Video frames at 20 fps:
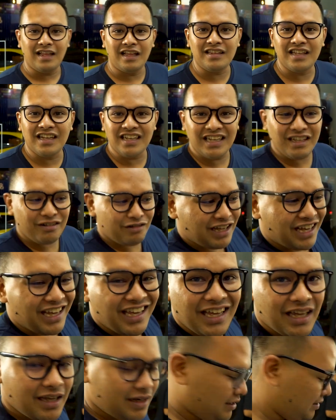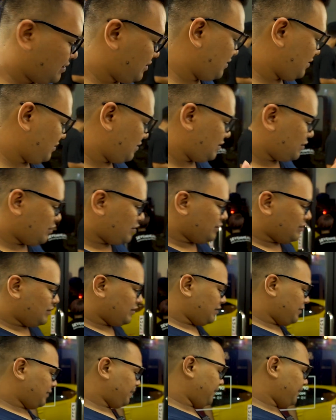santai nih udah ya yuk yuk